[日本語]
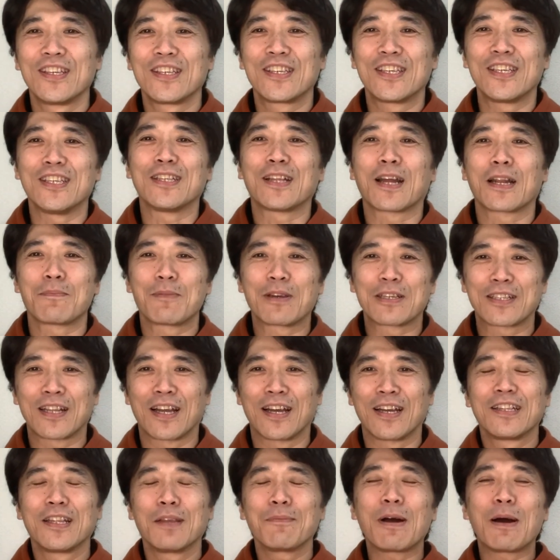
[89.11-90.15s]
気になりました
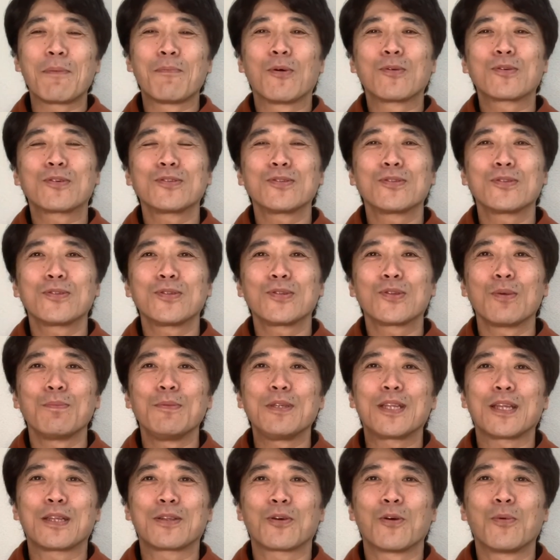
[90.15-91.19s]
でまあ僕ずっと
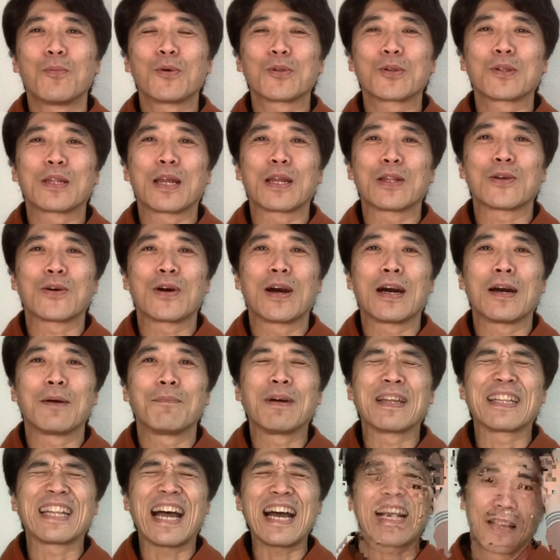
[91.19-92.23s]
見てて思ったのは、
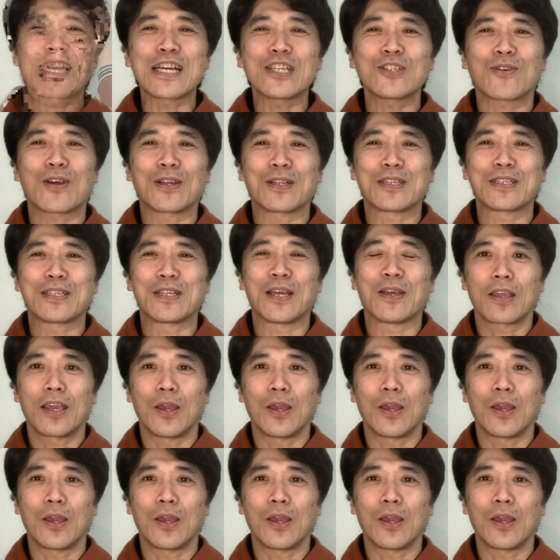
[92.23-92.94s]
まあ、何箇所かですね、